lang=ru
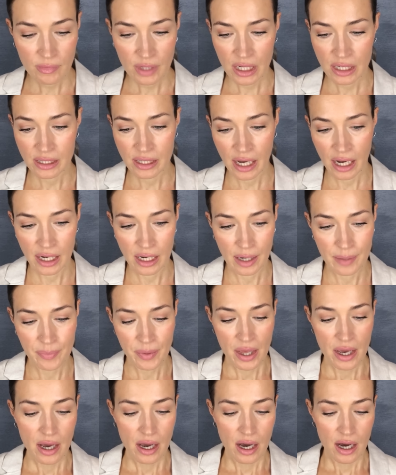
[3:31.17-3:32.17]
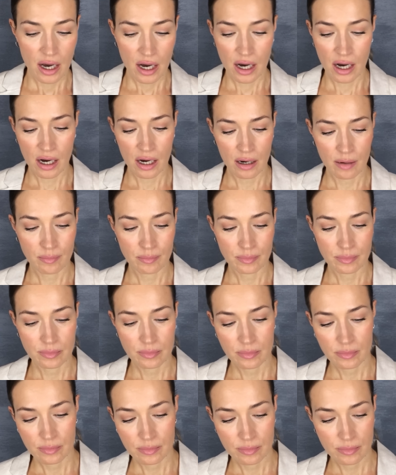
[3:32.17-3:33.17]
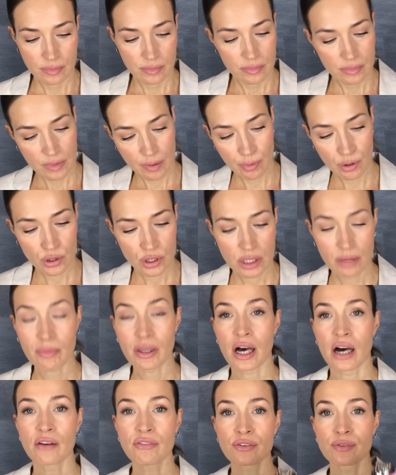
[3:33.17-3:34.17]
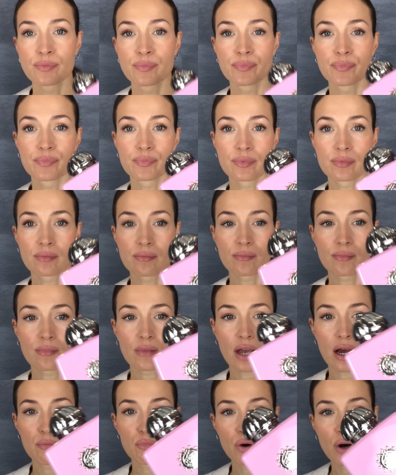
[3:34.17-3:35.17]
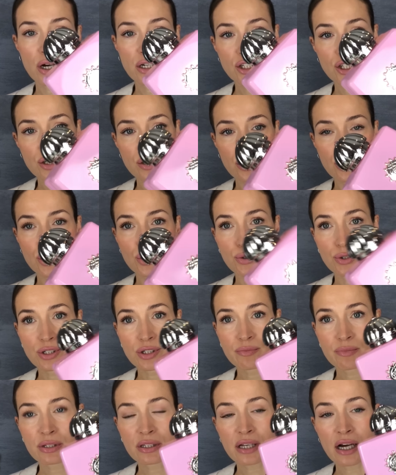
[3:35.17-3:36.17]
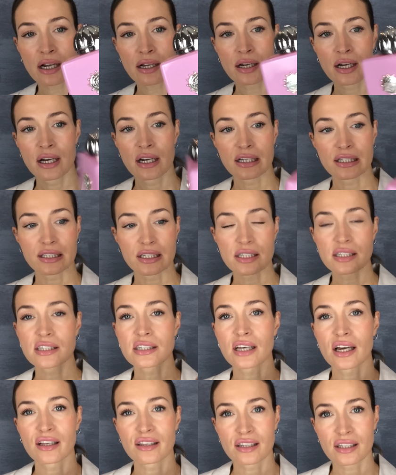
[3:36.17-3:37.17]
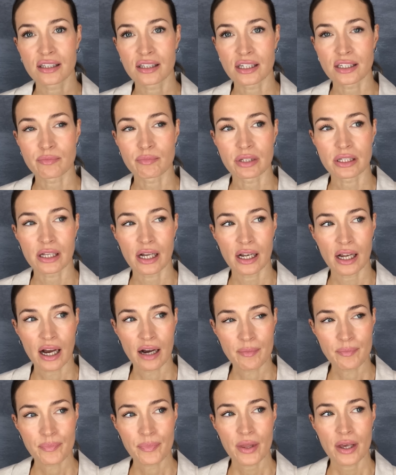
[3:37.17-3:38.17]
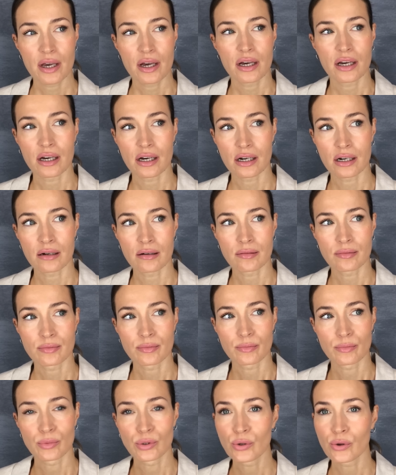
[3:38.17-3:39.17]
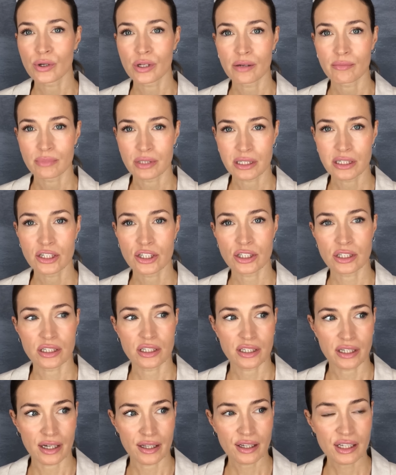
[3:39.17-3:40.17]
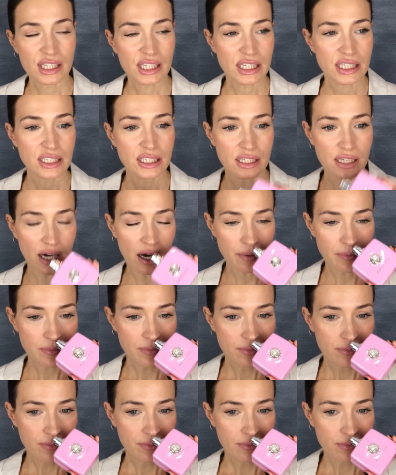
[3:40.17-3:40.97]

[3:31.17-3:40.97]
Далее, а, Blossom Love амуаж, еще один миндаль. Здесь цианидность миндаля. Э, многим слышится цианидность. Я